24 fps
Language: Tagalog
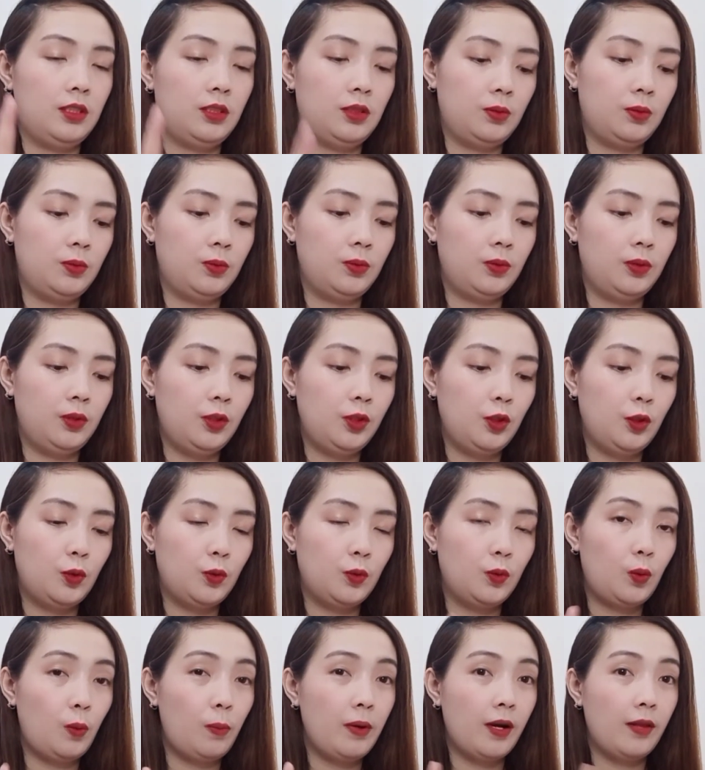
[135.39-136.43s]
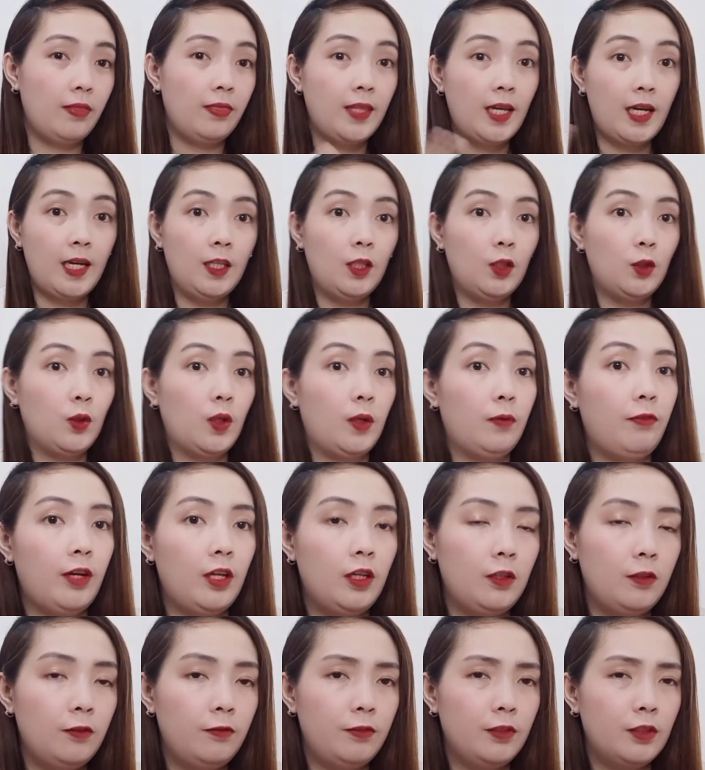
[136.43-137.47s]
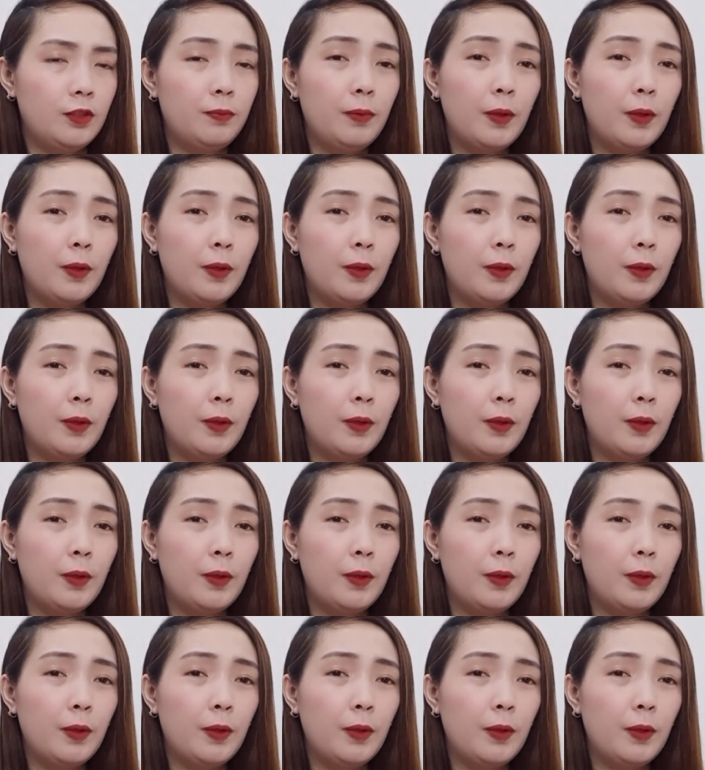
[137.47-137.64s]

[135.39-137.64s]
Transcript: So, yun yung kumbaga 9 yung benefits.